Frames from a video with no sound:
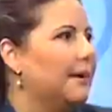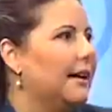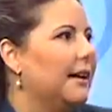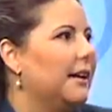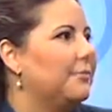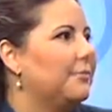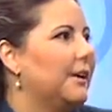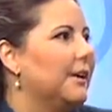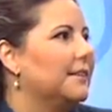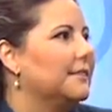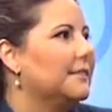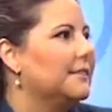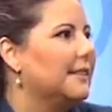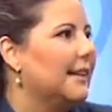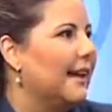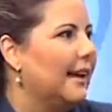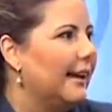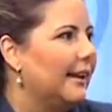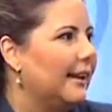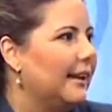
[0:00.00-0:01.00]
el contenido
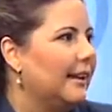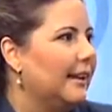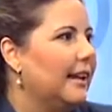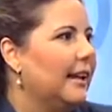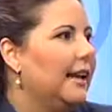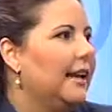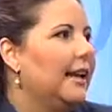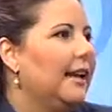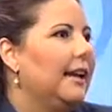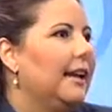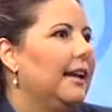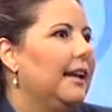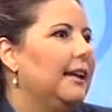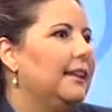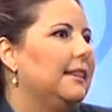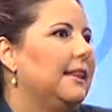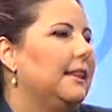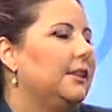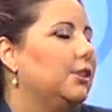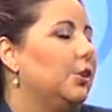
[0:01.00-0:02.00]
de hoy, eh,
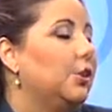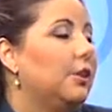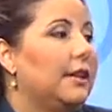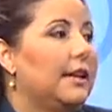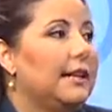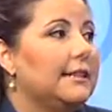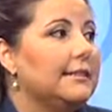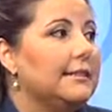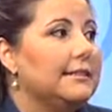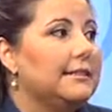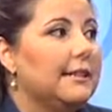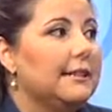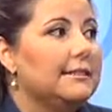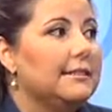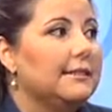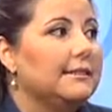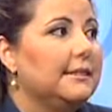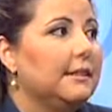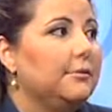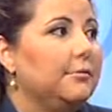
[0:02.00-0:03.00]
dentro de las
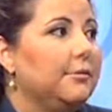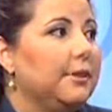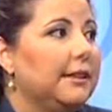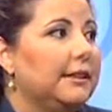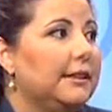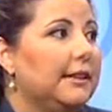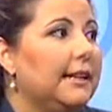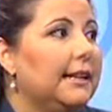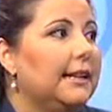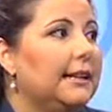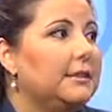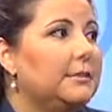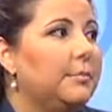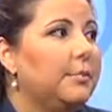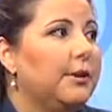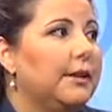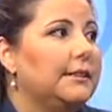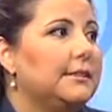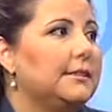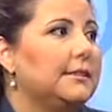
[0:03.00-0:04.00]
estancias infantiles,
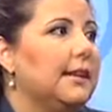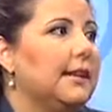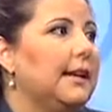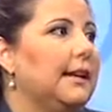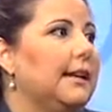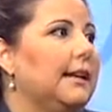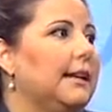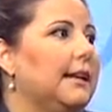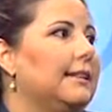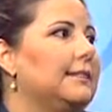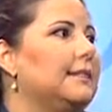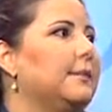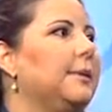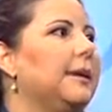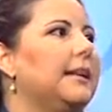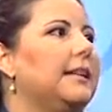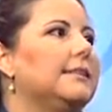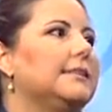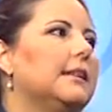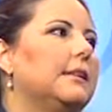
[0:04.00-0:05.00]
pues eh,
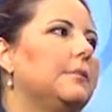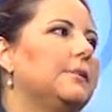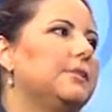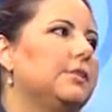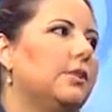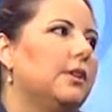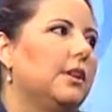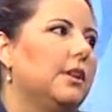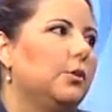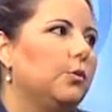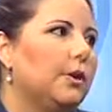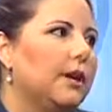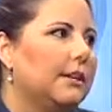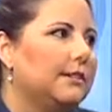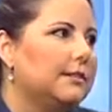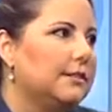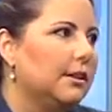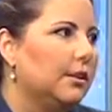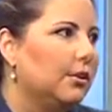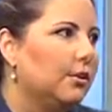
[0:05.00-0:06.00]
reciben el servicio de
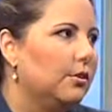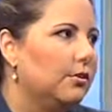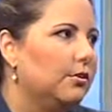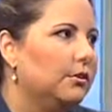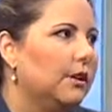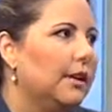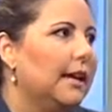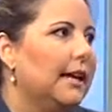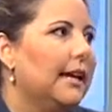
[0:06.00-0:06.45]
educación.